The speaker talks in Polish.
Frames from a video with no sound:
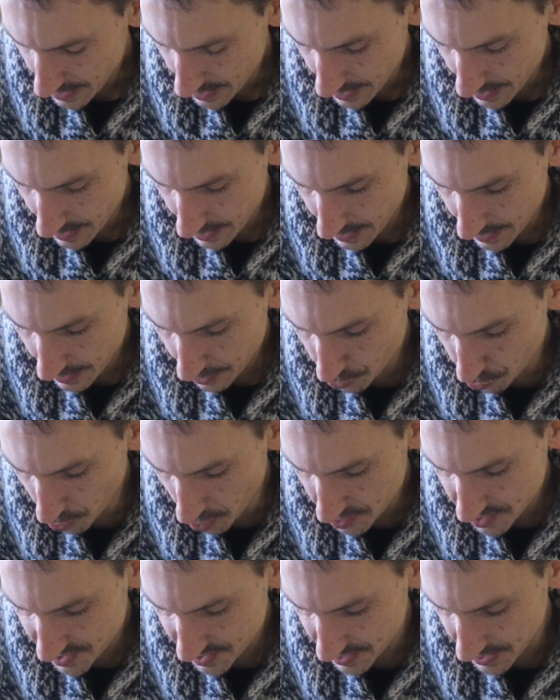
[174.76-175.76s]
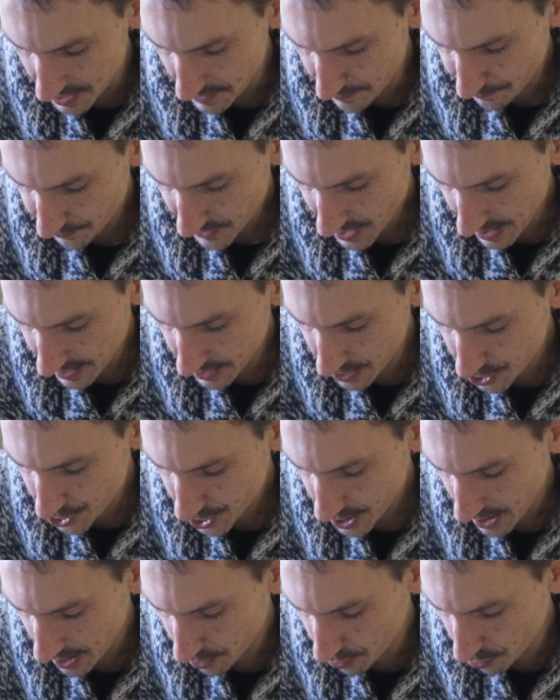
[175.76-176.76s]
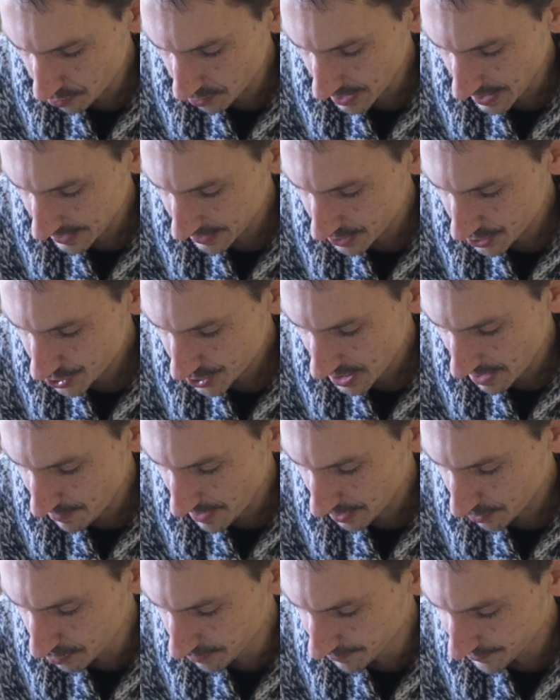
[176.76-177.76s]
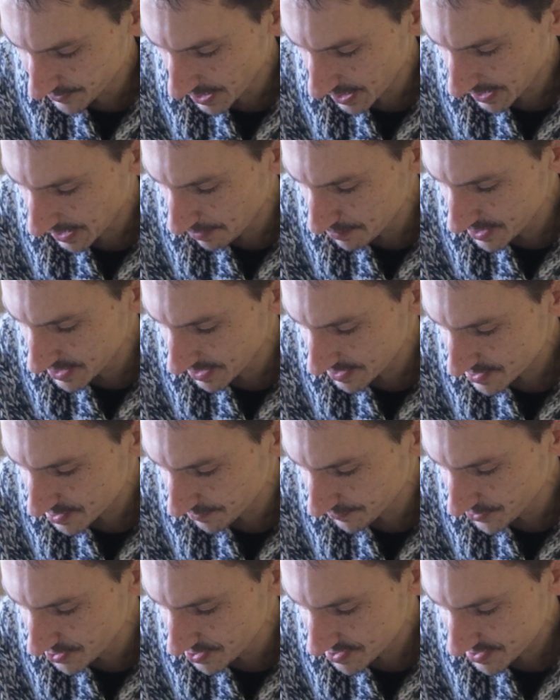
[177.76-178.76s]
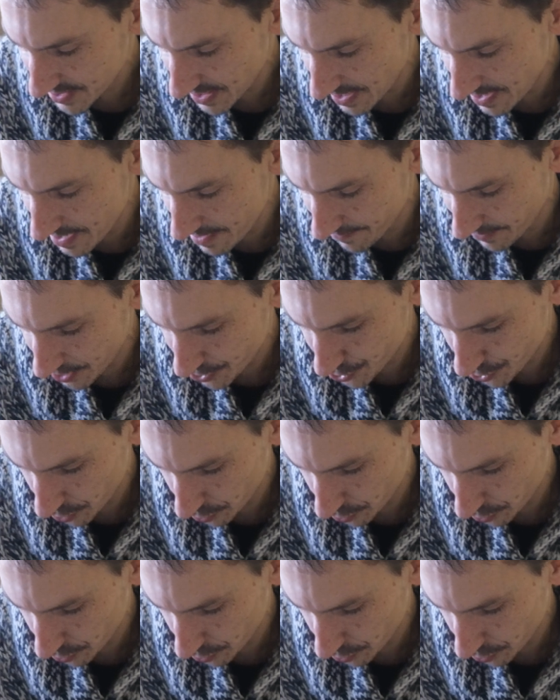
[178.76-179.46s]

Y, głosy Agnieszka Król, Agnieszka Makówka, Kamila Sowińska, Ewa